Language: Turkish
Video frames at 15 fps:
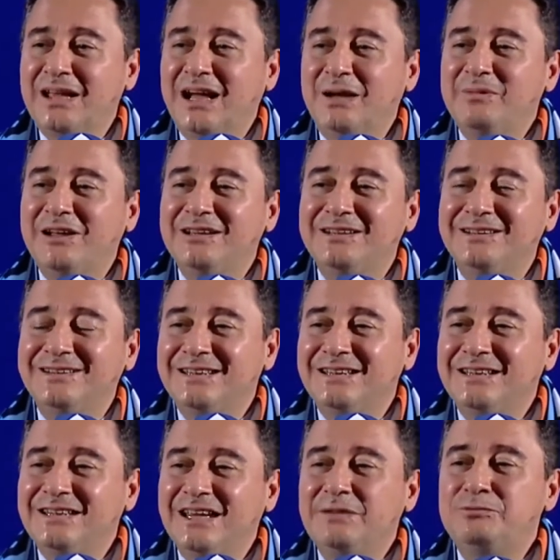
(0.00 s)
Ama
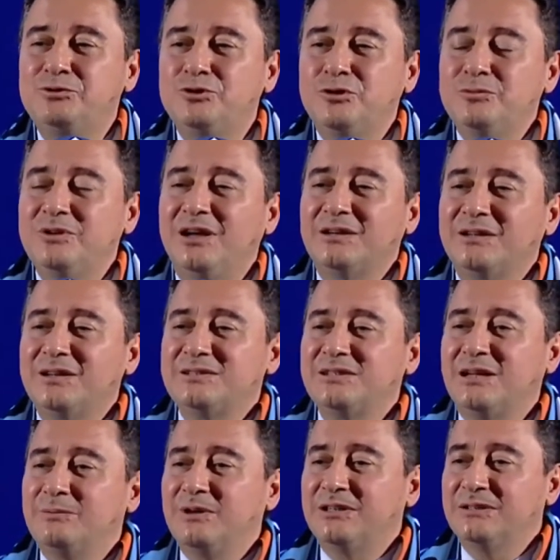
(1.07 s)
hep diyorum ya
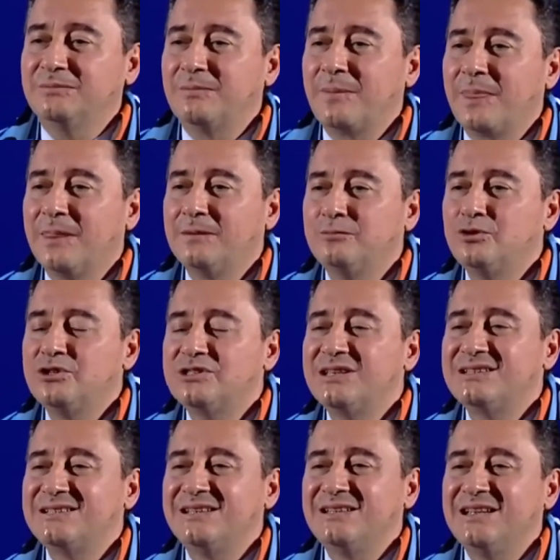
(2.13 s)
arkadaşlar bakın bu işte
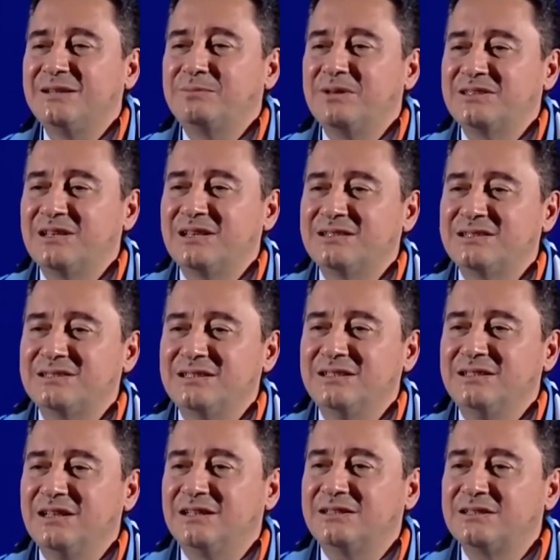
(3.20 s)
zihniyet meselesi
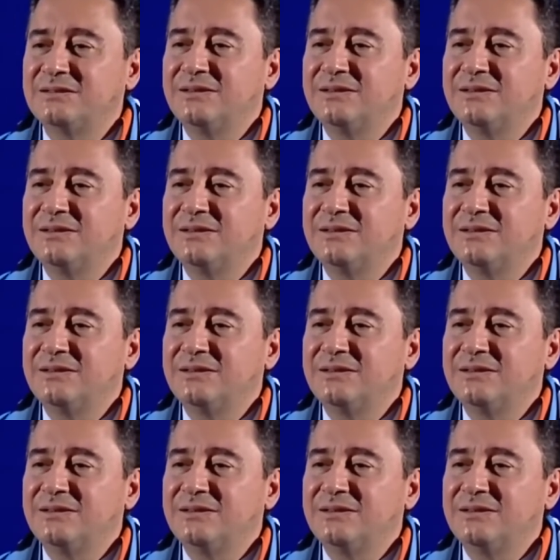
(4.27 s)
zihniyet.